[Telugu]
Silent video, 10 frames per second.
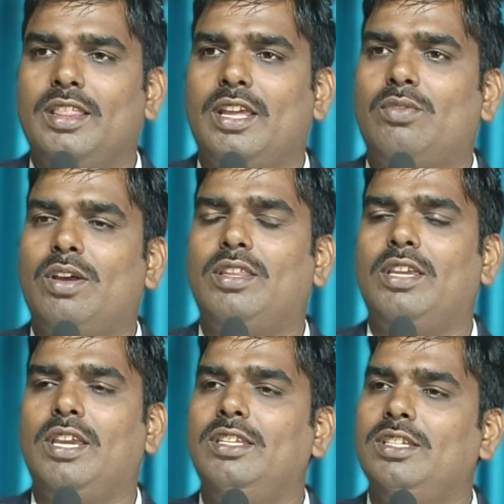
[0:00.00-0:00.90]
తర్వాత
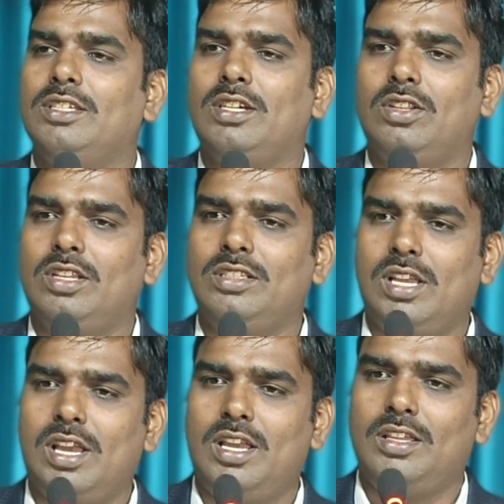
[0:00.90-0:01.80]
ఏం చేశాడో
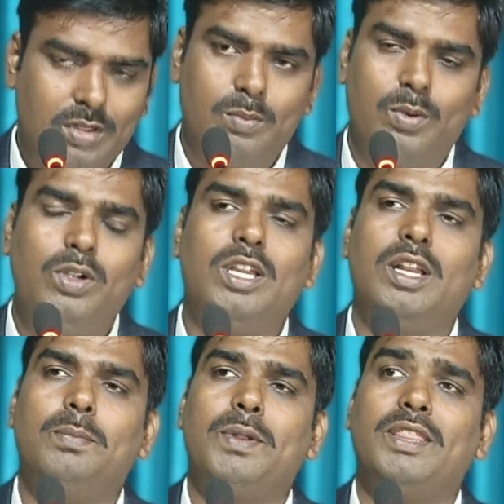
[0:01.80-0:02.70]
తెలుసా పుట్టిన
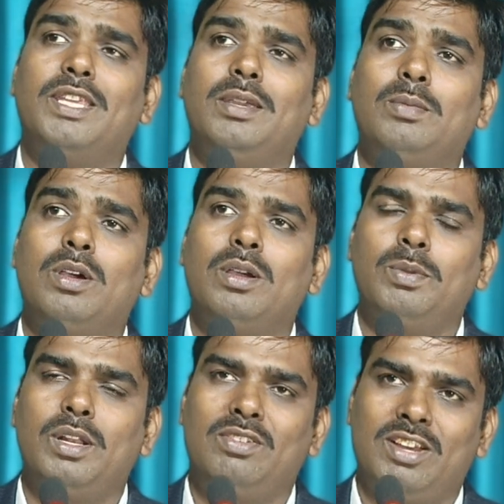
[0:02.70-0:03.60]
ప్రతి
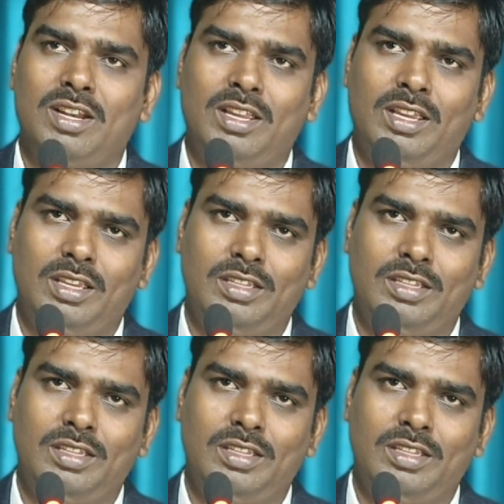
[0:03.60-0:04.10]
మగపిల్లవాన్ని